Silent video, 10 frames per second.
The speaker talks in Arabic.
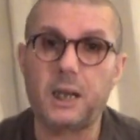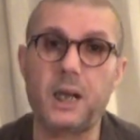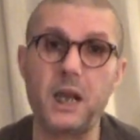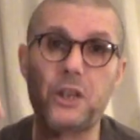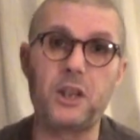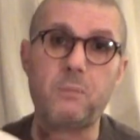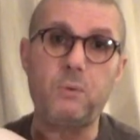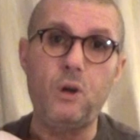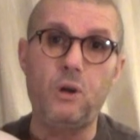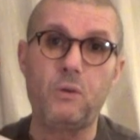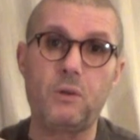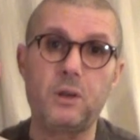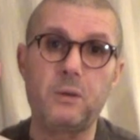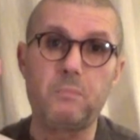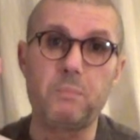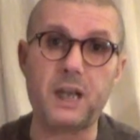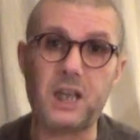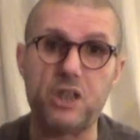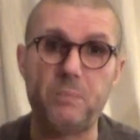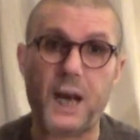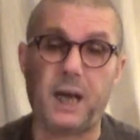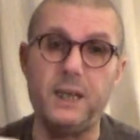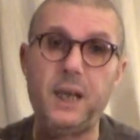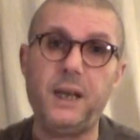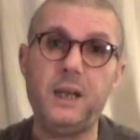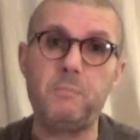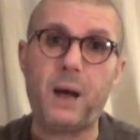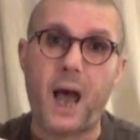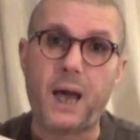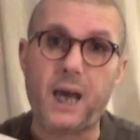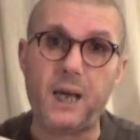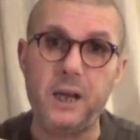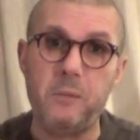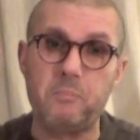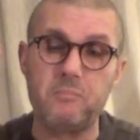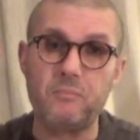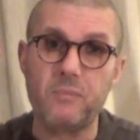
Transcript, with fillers: كيضربوا بالقصبه يعني باغانيم